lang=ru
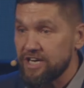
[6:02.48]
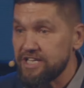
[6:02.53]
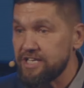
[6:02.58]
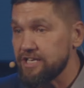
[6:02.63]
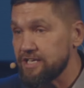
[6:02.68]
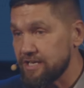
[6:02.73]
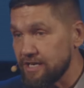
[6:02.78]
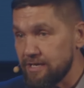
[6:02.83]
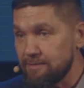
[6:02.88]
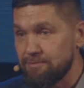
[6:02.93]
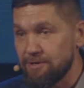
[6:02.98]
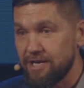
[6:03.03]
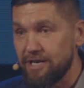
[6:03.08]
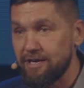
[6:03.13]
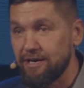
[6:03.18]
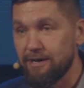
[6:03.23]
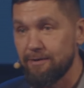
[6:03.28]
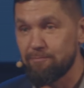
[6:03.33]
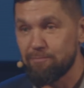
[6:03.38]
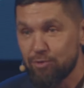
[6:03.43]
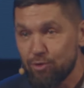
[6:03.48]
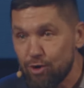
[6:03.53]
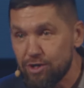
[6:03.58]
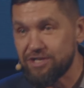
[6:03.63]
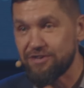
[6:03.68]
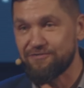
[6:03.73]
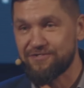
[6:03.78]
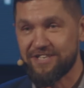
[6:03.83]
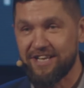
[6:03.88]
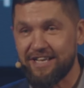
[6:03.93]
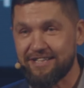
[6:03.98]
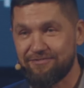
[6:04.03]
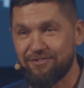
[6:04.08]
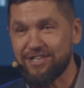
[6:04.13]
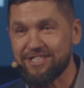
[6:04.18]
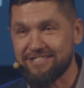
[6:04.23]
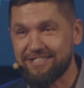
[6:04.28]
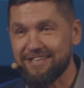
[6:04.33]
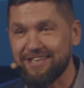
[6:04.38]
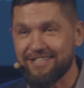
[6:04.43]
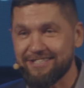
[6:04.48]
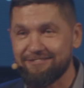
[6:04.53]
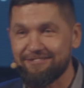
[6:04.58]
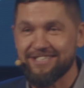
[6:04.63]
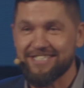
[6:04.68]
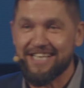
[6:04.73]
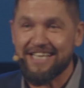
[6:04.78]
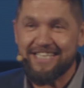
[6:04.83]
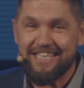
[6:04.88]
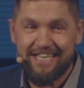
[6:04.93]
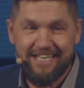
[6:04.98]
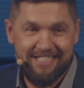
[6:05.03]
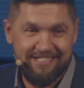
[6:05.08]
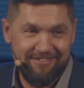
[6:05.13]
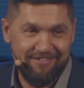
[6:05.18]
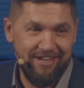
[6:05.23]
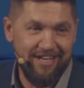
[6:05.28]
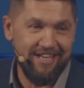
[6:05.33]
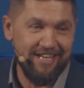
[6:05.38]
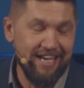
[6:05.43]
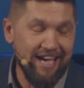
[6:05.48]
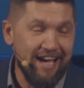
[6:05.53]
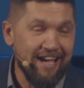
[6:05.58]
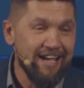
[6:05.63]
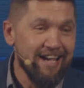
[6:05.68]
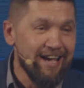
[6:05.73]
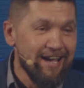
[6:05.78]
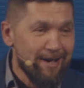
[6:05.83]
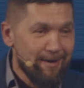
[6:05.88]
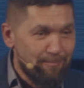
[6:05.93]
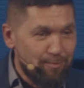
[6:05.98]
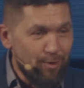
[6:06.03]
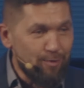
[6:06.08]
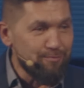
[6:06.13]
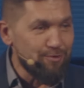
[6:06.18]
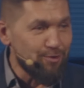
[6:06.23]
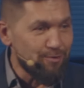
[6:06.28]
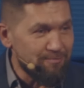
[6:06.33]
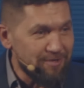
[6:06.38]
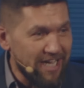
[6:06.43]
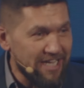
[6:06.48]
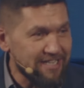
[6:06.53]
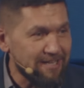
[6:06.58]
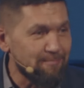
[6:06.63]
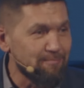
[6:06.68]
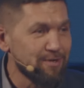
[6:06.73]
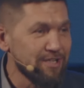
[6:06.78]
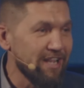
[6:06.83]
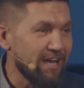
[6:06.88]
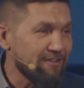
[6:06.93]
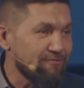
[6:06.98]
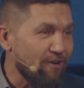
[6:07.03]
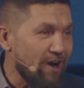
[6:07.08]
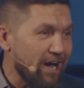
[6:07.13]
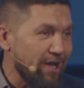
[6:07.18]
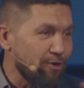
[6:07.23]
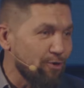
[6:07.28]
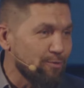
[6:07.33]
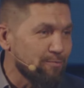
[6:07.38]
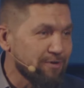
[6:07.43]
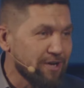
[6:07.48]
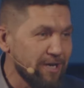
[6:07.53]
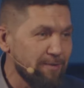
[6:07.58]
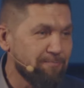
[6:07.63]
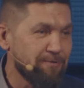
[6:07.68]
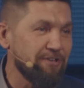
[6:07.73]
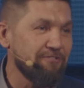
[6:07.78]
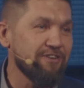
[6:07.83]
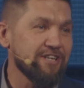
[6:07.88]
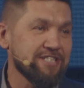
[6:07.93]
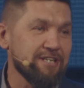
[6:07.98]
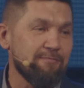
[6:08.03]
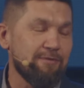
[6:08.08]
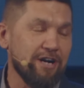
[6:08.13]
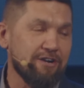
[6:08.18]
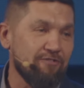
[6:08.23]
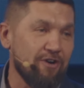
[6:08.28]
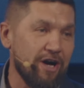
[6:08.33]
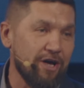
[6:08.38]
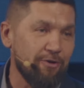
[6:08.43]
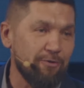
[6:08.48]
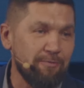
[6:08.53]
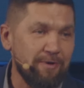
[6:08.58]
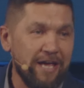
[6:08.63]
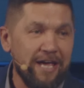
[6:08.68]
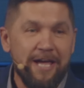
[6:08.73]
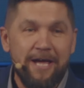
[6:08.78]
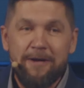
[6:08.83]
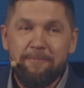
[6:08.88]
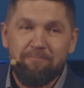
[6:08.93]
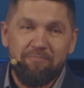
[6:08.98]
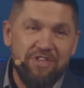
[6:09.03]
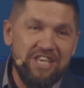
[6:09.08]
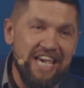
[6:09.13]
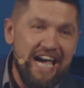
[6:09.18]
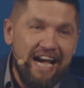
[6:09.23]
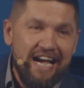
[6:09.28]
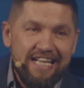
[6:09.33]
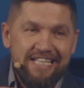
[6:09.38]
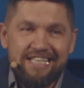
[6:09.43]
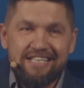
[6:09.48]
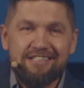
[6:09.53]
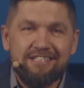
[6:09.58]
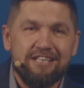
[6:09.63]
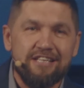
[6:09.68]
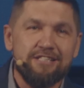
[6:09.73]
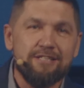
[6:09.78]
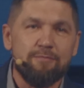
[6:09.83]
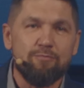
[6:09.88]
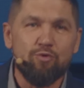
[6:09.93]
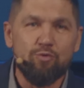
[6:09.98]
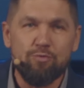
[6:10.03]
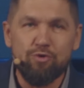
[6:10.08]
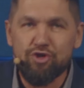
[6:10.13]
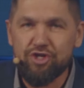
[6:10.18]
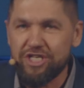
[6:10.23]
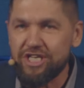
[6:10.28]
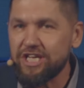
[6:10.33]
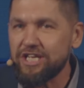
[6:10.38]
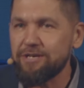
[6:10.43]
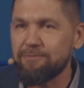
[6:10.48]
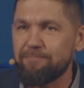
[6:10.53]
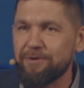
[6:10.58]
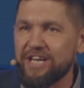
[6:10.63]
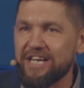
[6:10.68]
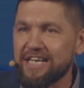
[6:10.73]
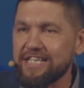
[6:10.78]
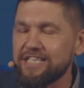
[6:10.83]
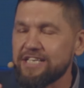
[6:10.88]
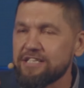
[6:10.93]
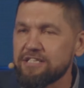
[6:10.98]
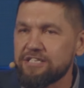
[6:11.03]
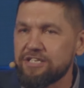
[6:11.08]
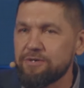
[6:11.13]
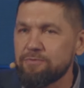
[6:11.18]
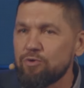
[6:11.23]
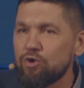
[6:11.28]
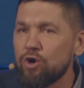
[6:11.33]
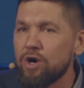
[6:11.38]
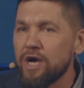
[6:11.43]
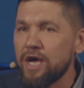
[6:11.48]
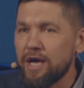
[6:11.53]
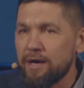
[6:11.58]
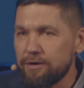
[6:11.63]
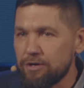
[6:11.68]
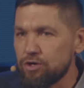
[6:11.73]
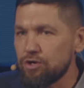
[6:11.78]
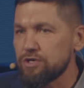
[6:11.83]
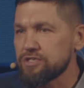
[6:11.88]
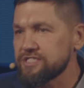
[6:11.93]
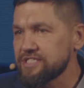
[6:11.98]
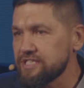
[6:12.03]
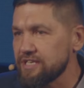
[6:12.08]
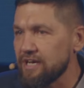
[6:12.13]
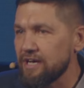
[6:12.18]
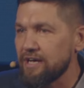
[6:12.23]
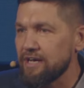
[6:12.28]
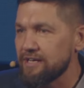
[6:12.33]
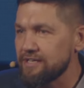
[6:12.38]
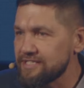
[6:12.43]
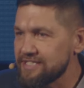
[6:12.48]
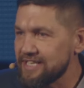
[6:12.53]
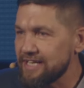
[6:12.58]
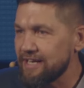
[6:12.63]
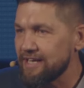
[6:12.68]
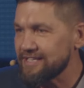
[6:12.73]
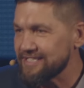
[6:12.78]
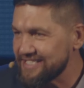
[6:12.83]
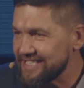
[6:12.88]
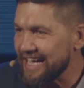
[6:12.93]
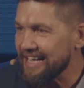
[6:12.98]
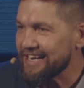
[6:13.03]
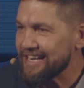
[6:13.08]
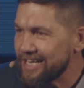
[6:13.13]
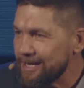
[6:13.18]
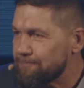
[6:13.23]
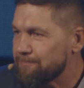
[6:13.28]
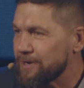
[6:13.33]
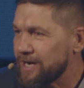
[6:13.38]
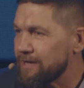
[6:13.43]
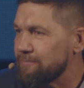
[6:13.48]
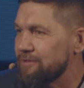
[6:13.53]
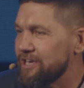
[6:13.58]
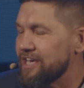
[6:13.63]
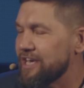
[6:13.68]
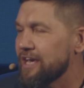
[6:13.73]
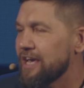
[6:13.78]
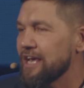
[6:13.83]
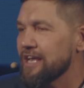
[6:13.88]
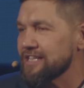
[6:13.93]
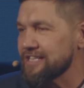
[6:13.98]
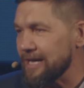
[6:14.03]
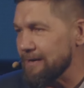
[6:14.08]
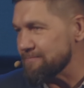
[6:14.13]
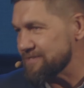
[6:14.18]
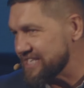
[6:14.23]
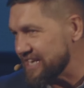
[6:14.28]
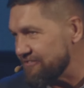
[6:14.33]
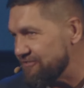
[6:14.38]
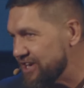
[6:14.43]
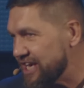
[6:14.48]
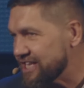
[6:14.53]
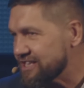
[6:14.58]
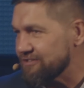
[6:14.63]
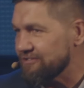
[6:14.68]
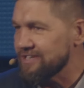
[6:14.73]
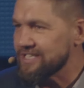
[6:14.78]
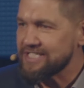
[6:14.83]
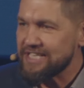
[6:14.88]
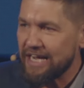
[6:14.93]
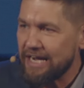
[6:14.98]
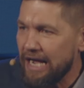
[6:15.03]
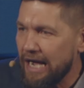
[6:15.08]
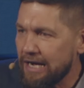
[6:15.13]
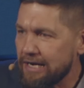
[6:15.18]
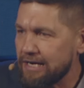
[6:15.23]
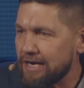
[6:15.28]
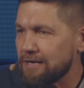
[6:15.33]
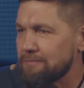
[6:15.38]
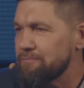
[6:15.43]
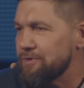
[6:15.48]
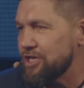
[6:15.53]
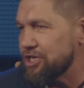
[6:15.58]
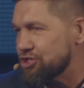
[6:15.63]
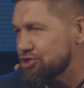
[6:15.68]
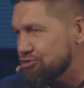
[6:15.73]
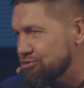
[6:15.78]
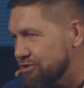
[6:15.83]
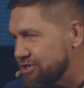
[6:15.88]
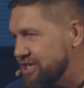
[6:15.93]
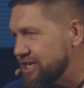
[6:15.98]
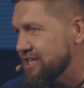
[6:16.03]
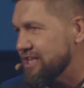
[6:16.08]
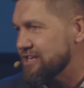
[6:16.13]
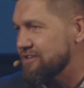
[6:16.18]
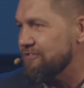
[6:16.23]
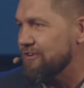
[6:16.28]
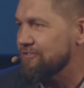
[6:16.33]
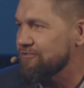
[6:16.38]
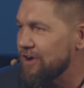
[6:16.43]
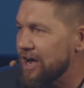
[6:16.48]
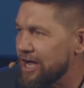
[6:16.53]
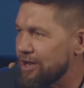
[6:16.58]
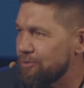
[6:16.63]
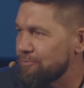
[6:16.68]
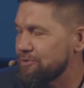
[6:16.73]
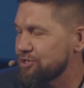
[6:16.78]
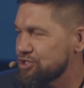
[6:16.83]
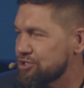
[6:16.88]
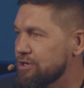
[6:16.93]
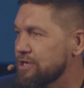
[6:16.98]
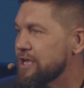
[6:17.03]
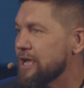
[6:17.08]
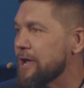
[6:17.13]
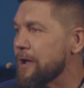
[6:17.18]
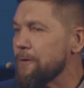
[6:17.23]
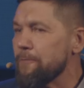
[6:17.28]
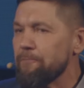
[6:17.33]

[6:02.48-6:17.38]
родители были против, соответственно, этого содействия. И я помню, у меня там был аквариум, рыбки в этом аквариуме. Я ходил к одному мужчине, приходил к нему ну, с, с, э, за рыбками, там советоваться, как кормить, что делать в аквариуме. Что...